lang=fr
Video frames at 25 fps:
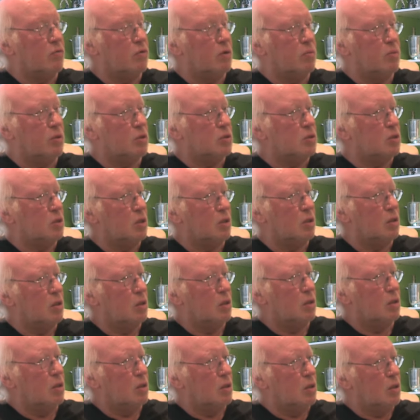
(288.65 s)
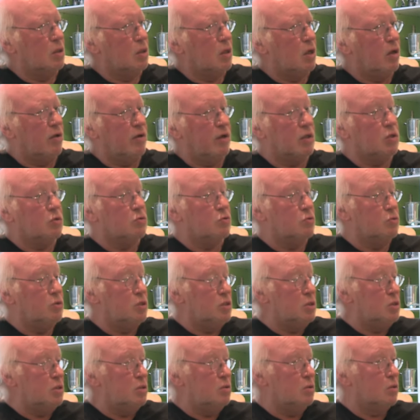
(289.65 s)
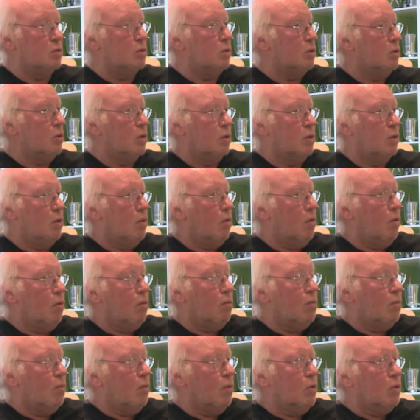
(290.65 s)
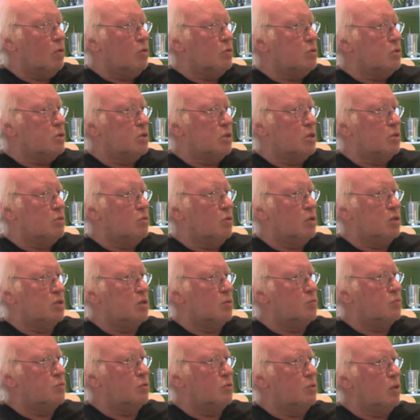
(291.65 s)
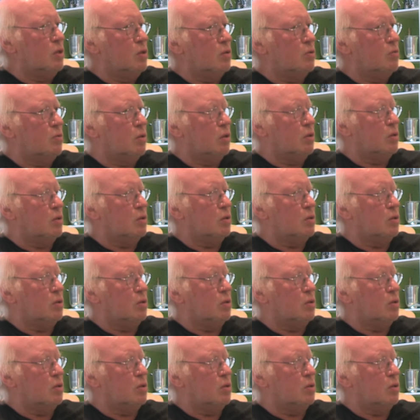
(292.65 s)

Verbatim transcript: Vraiment, c'est avec Tony, euh, une saison exceptionnelle. Quoi.